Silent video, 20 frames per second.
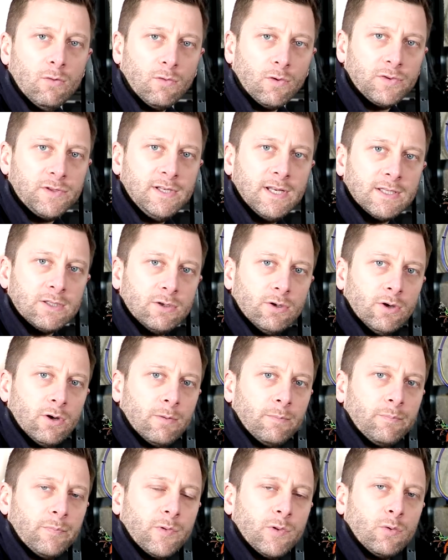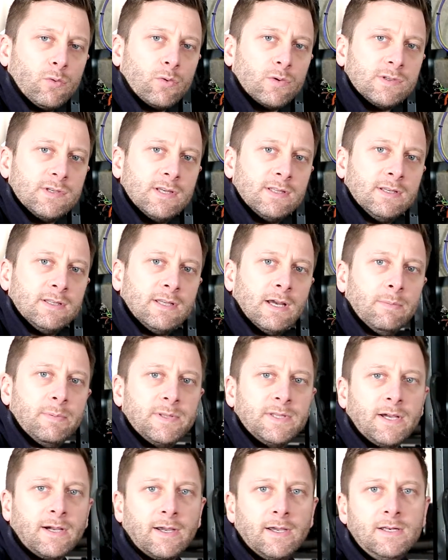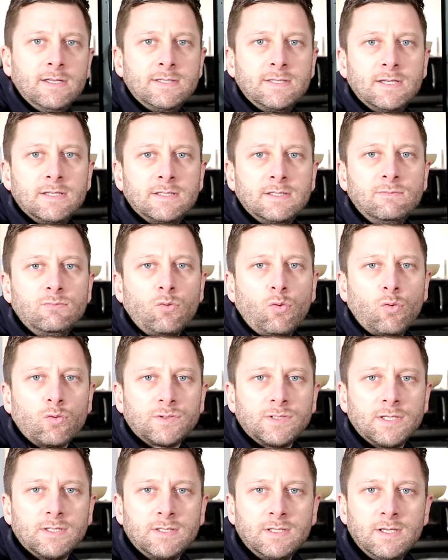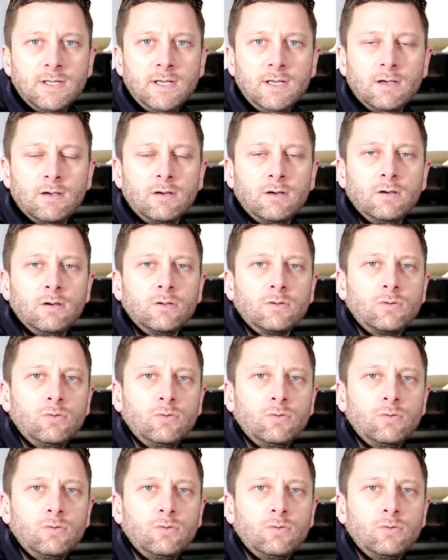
le ventilateur. Donc cette étape est à réaliser si vous constatez euh,